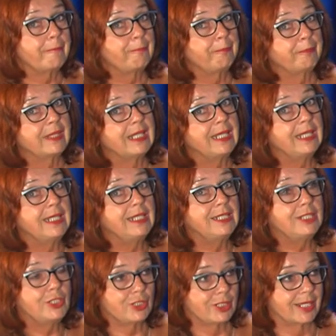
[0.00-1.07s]
Mm,
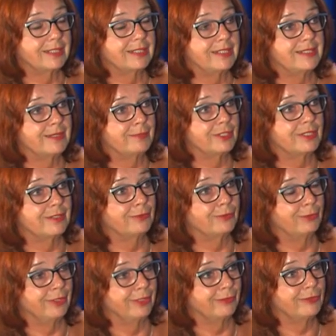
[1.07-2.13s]
i dzieciaki
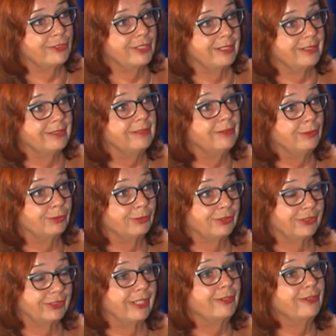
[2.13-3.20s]
zaprezentują się już
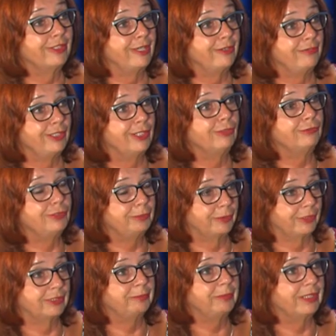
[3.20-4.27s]
szerokiej widowni
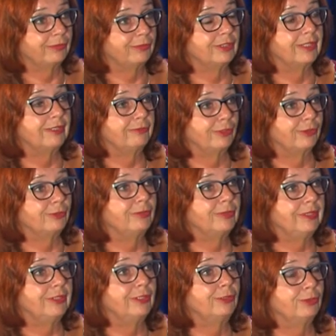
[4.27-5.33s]
po raz pierwszy na forum
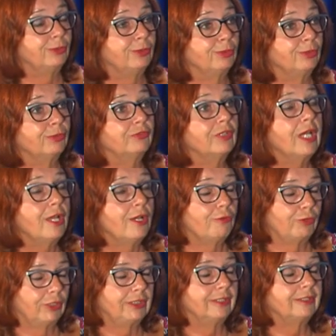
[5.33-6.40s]
Dni Rydultów.
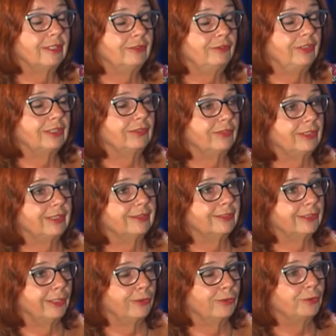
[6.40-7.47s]
Właśnie te dwie
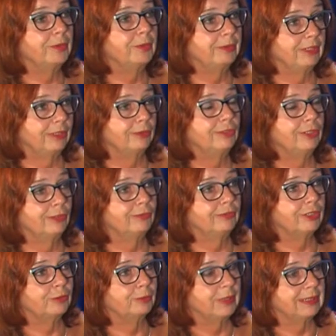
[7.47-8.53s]
zwycięskie grupy będą się
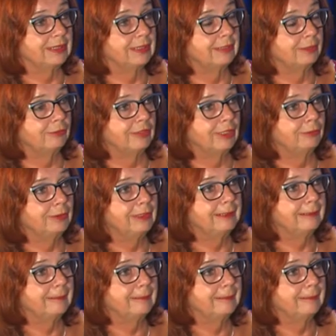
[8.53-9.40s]
również prezentowały.